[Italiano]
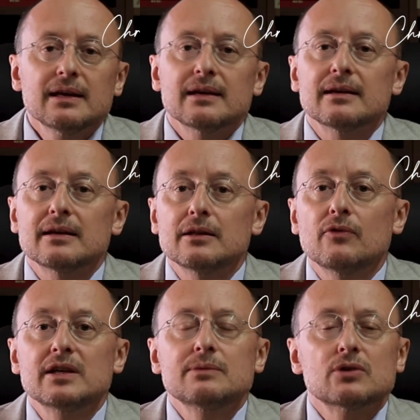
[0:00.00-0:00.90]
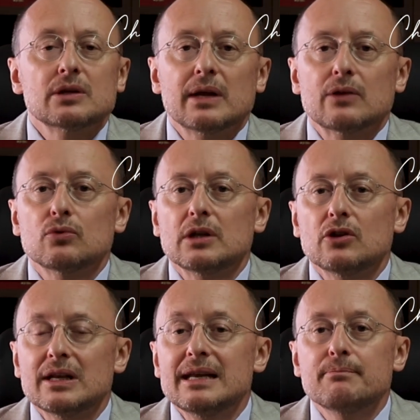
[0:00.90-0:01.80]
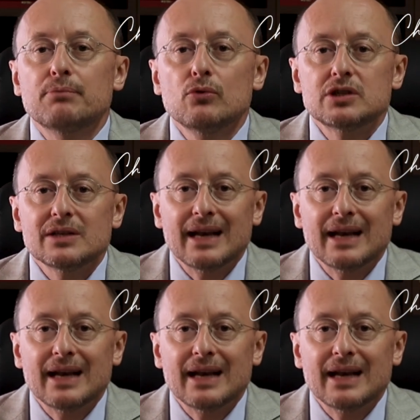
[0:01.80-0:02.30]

eh, dovessimo seguire tutti noi gli impulsi